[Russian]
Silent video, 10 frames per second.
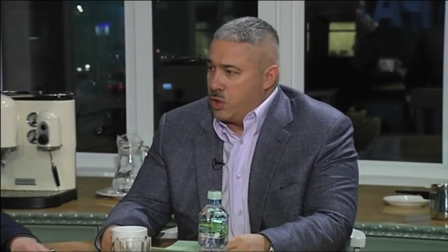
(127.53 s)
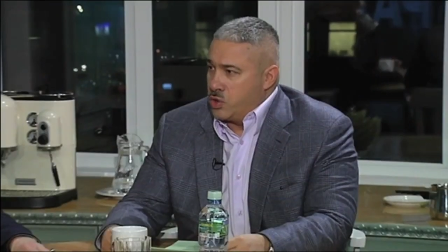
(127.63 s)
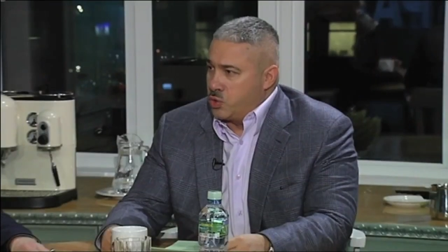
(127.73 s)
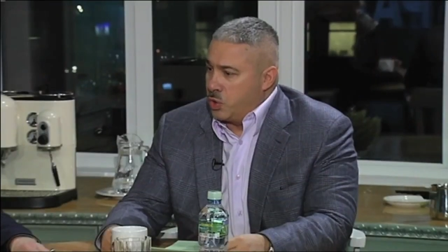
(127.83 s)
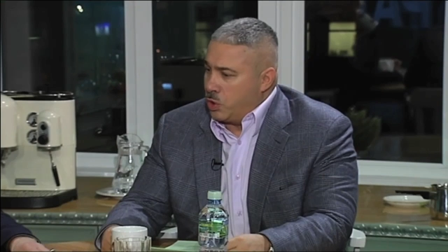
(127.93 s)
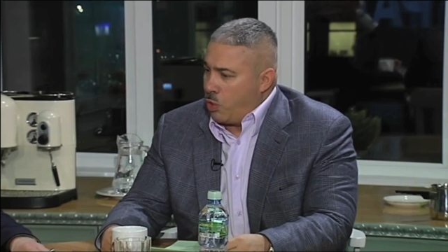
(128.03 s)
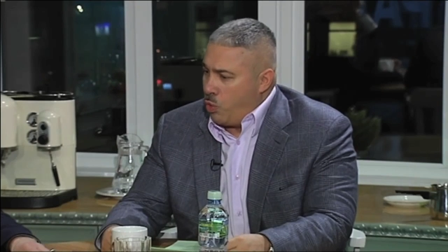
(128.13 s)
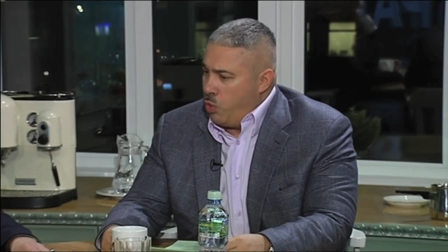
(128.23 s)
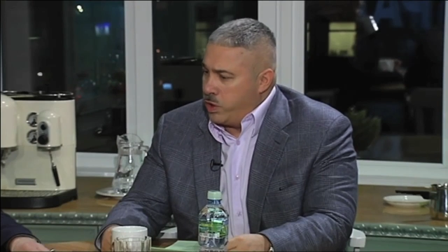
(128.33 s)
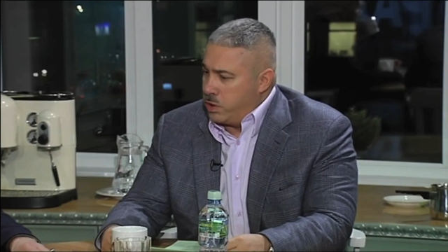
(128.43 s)
что это
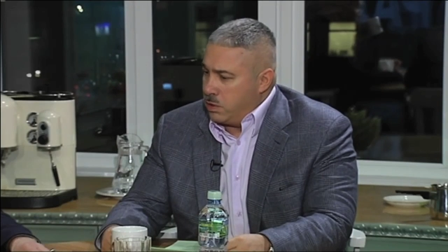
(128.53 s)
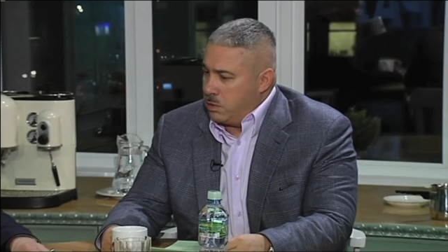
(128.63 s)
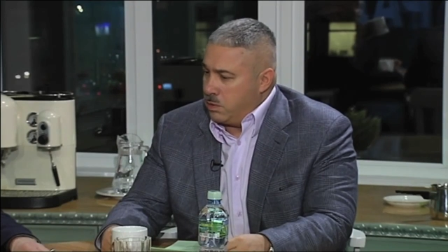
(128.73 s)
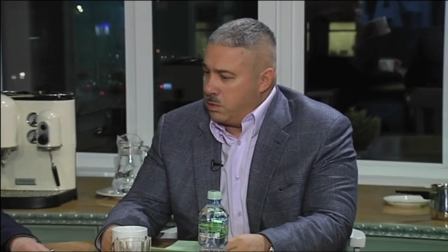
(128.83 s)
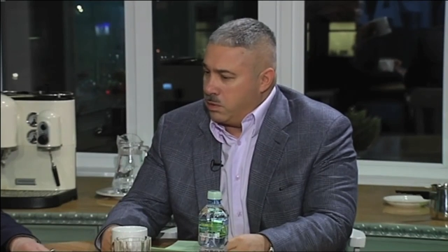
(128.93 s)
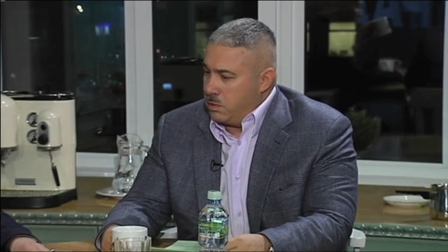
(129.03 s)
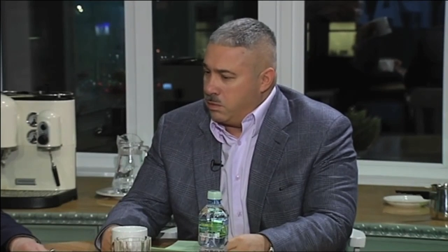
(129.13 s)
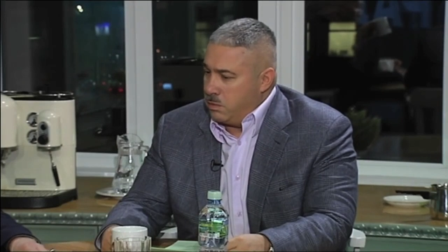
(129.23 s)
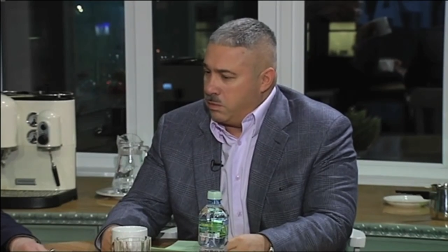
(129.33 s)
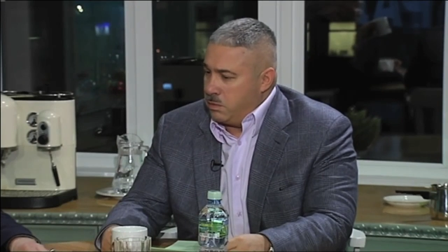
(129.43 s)
культ
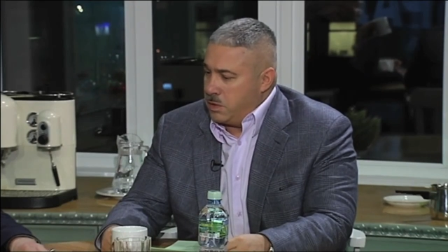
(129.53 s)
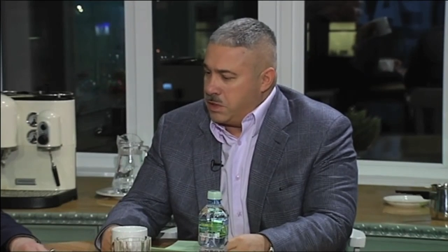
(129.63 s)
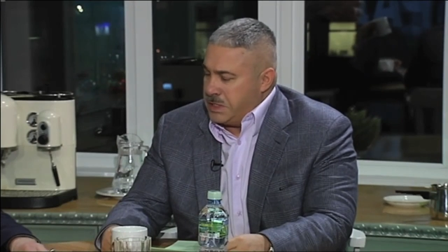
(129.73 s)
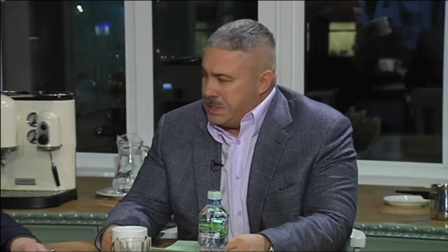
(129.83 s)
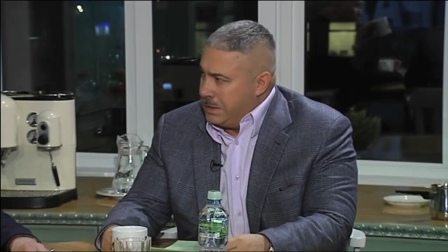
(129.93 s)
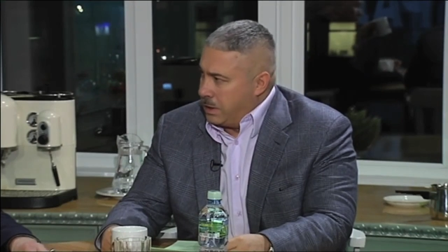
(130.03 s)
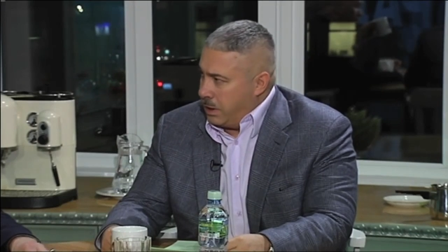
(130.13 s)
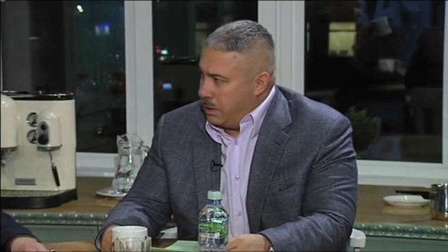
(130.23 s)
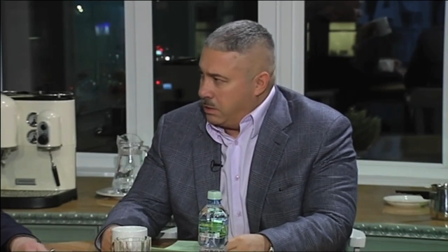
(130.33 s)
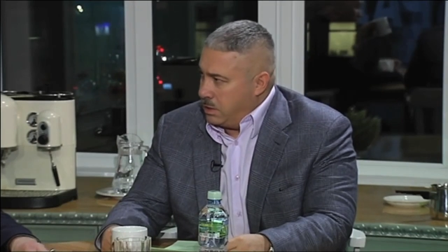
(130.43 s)
силы,